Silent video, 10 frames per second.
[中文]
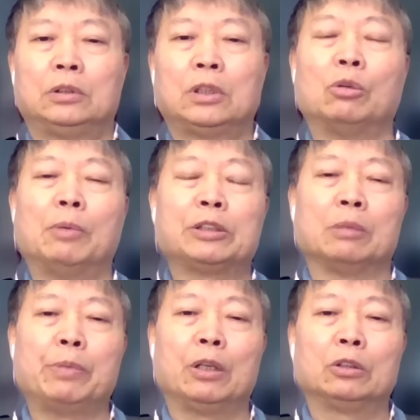这恐怕是
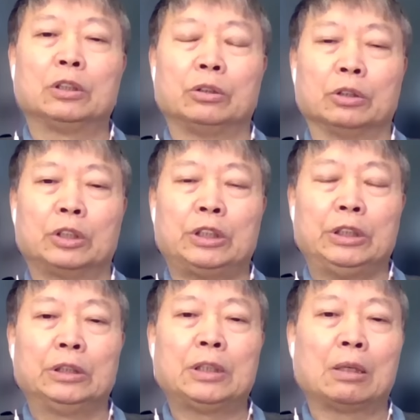个标志，就是
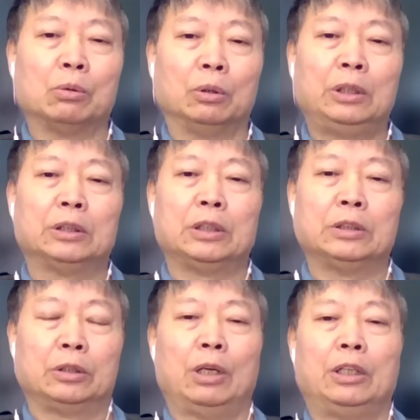习在国内的政
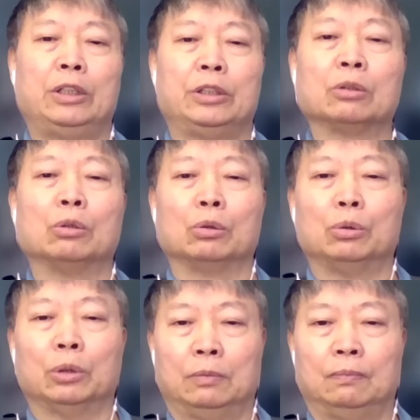治权力已经巩
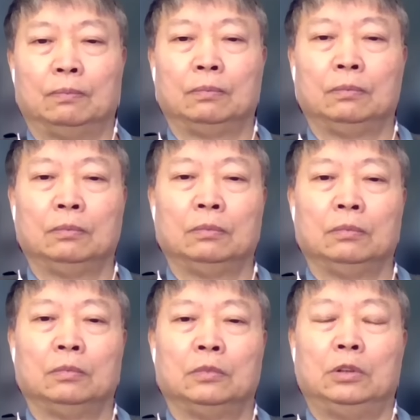固
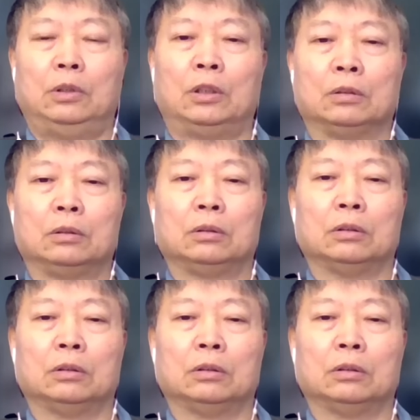了。